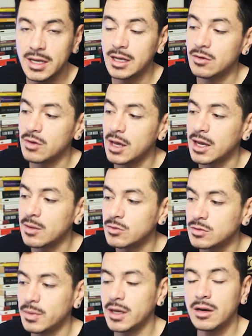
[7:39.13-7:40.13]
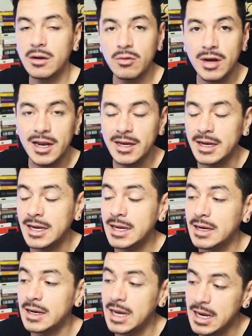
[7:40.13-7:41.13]
que es lo que queremos ver en una
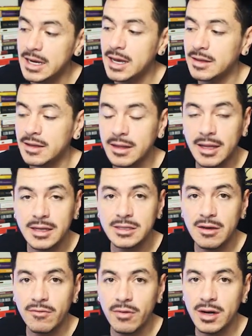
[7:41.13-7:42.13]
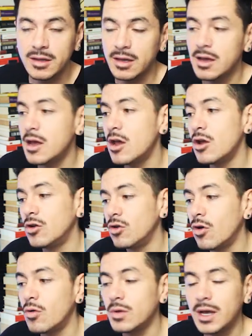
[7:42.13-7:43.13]
línea de tendencia fuerte,
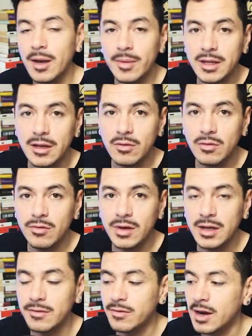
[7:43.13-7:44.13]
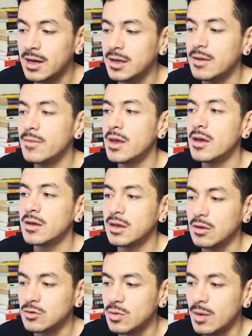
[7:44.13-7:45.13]
no únicamente en un relief rally
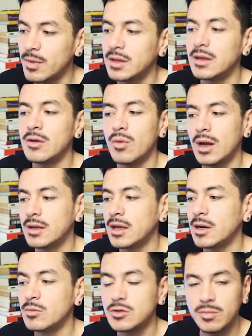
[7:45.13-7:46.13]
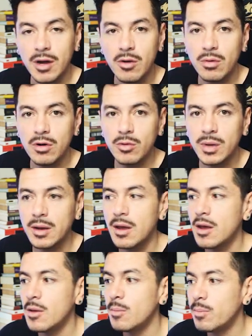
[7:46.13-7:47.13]
que usualmente igual tenemos bajo volumen,
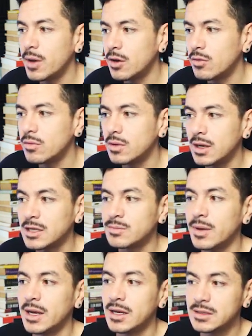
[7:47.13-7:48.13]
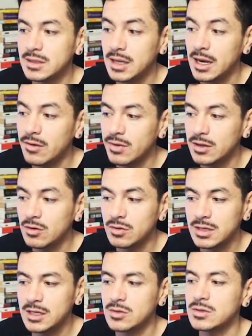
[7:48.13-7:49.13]
pero las velas en
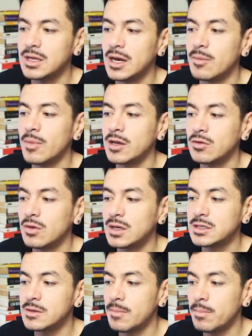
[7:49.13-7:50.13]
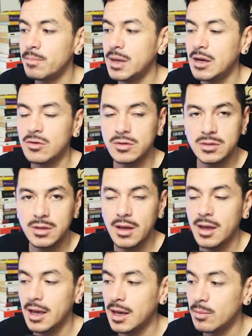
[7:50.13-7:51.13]
retrocesos tienen mayores picos
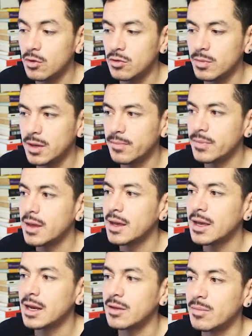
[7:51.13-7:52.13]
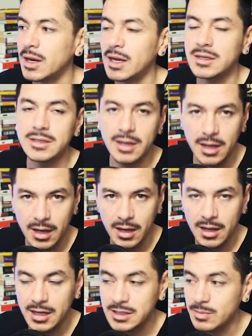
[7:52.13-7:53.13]
en volumen las velas
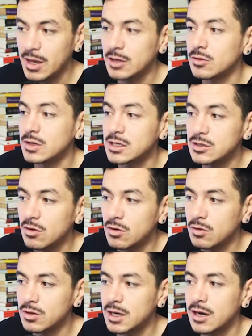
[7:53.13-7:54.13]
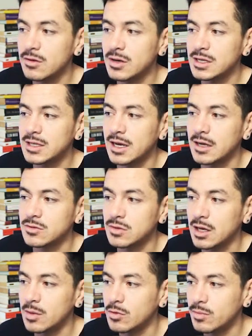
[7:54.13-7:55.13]
en crecimiento. Y es todo lo contrario en este caso.
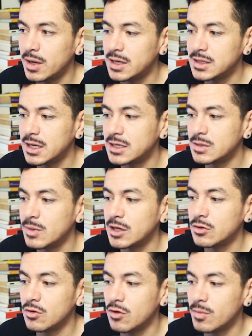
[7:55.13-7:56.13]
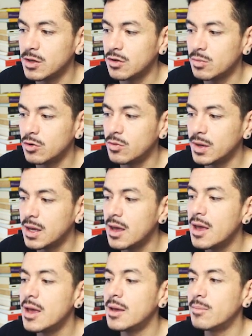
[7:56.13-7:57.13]
Tenemos velas de crecimiento con mayor volumen,
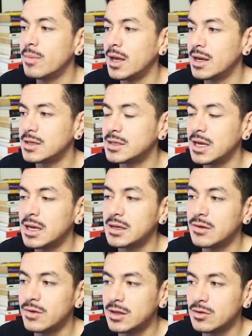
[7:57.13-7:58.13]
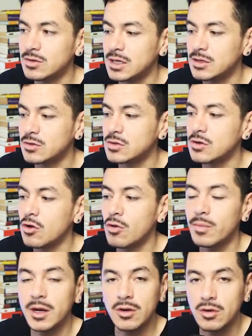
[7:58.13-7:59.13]
velas en retrocesos
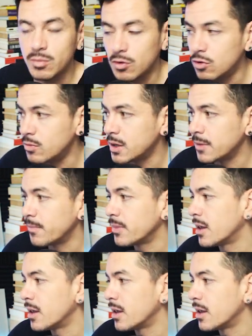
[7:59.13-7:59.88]
con menor volumen,